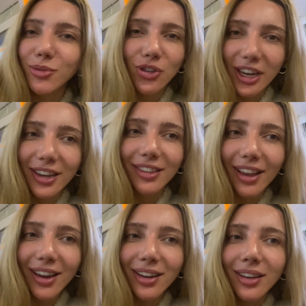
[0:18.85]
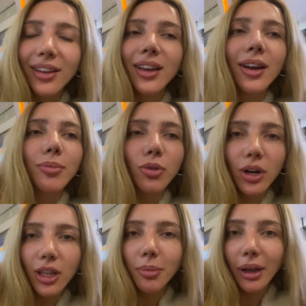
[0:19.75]
Bu şekilde. Bu
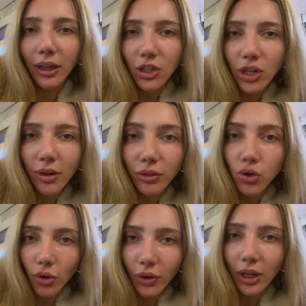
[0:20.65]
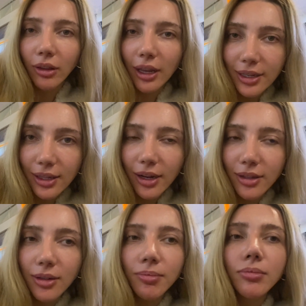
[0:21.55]
arada ben geçen hafta çok fena
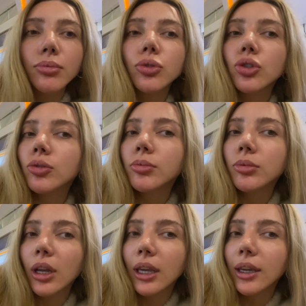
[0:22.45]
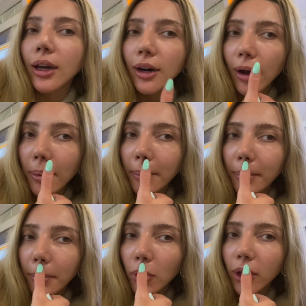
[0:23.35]
nezleydim. Burnumdaki yara
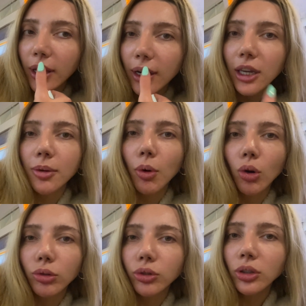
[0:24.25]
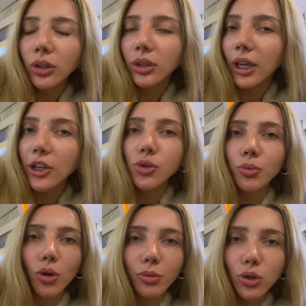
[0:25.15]
böyle yarık gibi oldu.
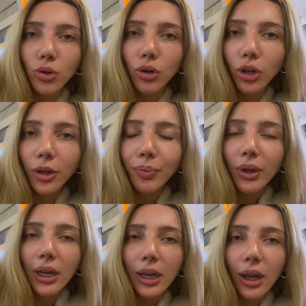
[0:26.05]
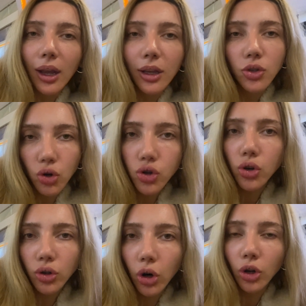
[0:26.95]
Geçmiyor bir türlü. Yani e, çok
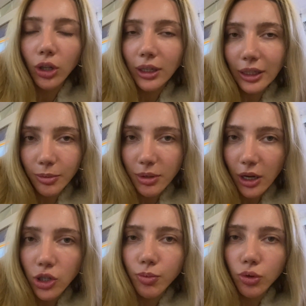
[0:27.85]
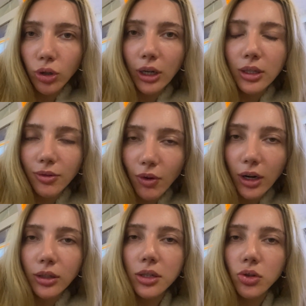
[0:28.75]
şükür korona değildim. Sadece burun akıntım
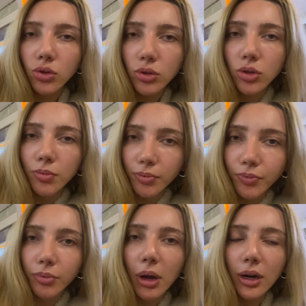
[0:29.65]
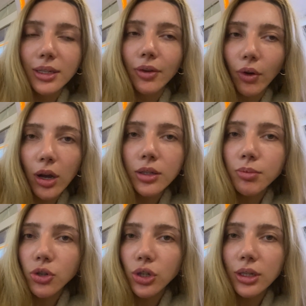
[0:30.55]
vardı. Sinüzüm maalesef
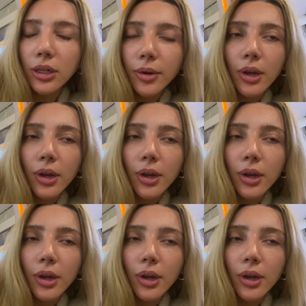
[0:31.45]
azmıştı.